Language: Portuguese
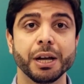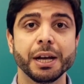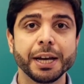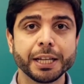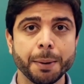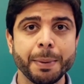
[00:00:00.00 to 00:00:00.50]

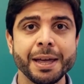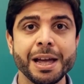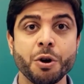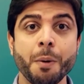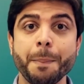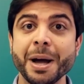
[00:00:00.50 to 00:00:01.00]
E também
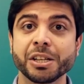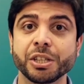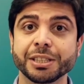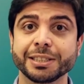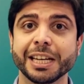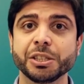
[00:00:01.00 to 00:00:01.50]
acompanhe as
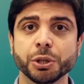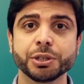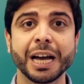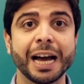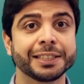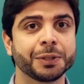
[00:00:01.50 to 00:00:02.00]
nossas redes
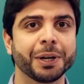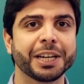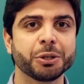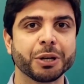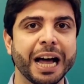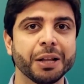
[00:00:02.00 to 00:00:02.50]
sociais, estão aqui
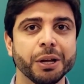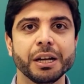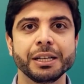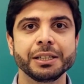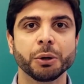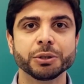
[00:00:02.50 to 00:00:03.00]
do lado.
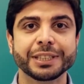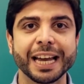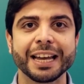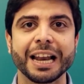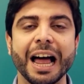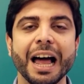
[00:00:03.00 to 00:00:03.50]
Então
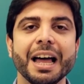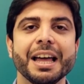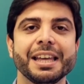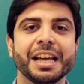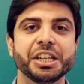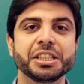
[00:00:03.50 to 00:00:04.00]
segue lá
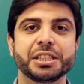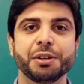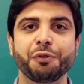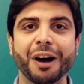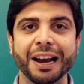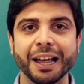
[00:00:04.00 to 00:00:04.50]
e a gente se
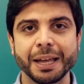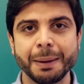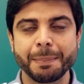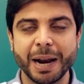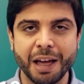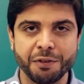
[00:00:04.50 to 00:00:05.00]
fala em
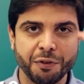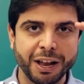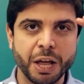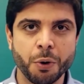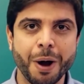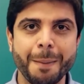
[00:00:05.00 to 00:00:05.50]
breve.
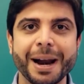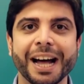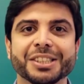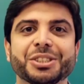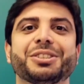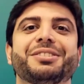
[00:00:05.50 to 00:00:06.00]
Valeu, um
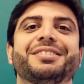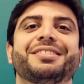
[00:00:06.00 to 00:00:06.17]
abraço.